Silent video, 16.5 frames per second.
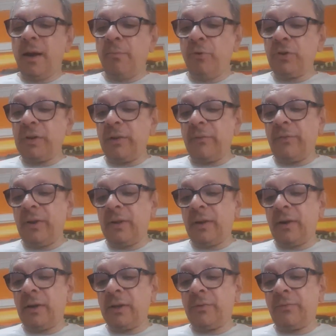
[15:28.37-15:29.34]
Puxa
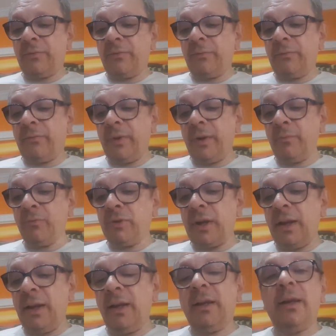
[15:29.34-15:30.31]
vida, nós vimos
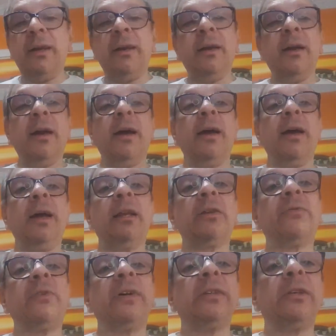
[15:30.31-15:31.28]
aí que
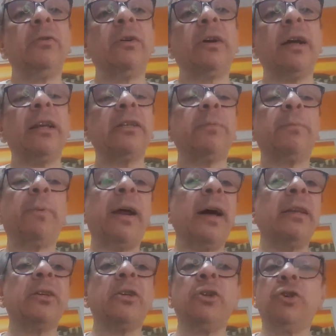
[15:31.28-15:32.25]
eles faziam aquelas
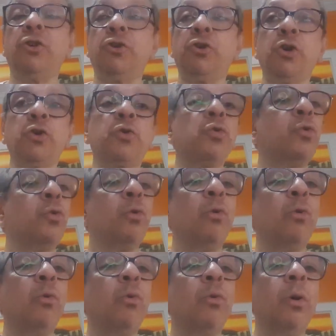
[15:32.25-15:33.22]
práticas de
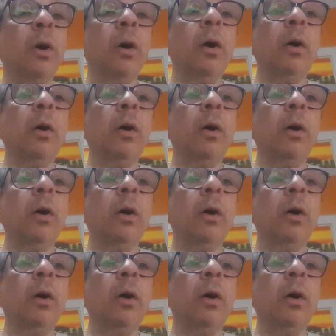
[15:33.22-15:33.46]
jejum,